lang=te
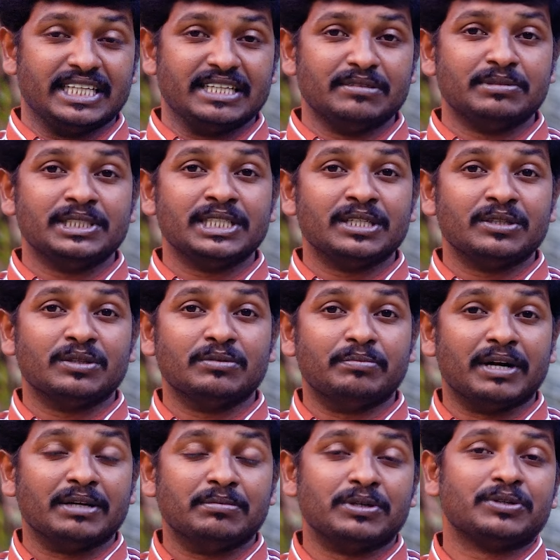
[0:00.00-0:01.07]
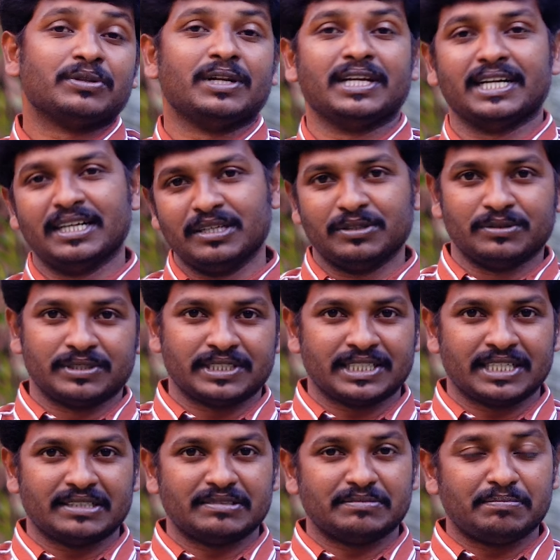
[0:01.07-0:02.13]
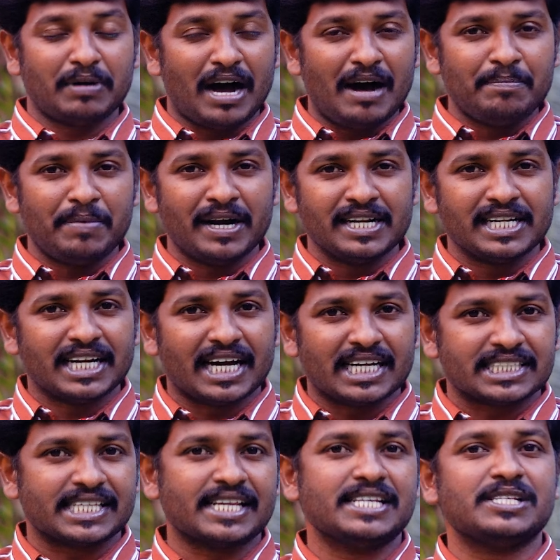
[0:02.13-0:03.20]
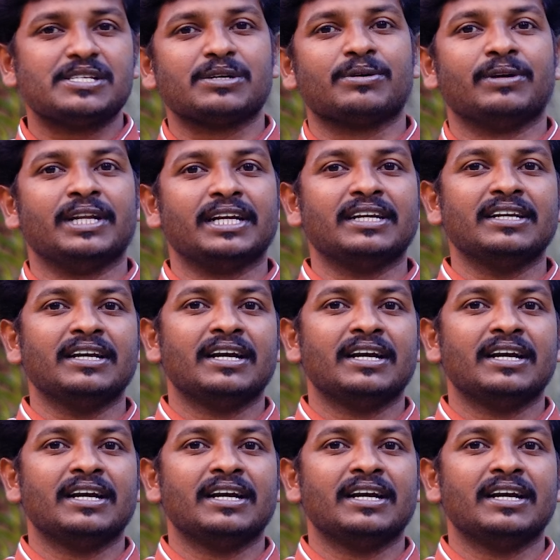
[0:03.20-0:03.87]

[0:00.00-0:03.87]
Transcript: దేవుని ఎందు భయభక్తులు కలిగి ఉండుట పాపాన్ని అసహించుకొని